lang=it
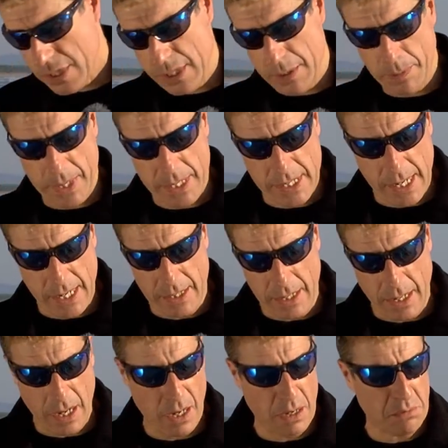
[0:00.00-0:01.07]
si
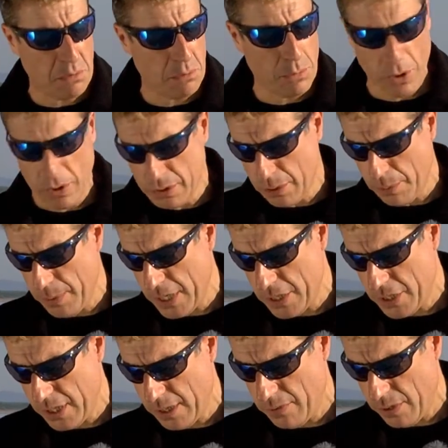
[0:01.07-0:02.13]
presenta molto
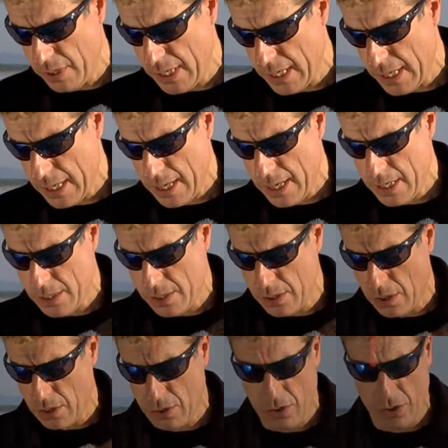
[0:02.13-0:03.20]
piacevole e
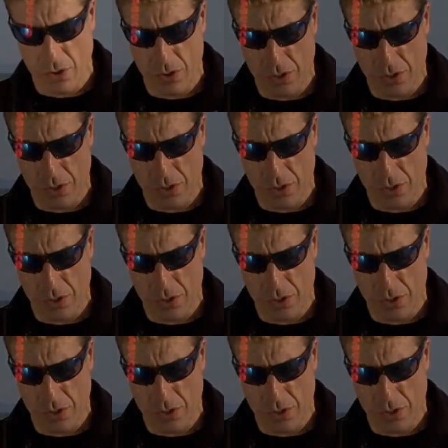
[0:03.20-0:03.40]
sono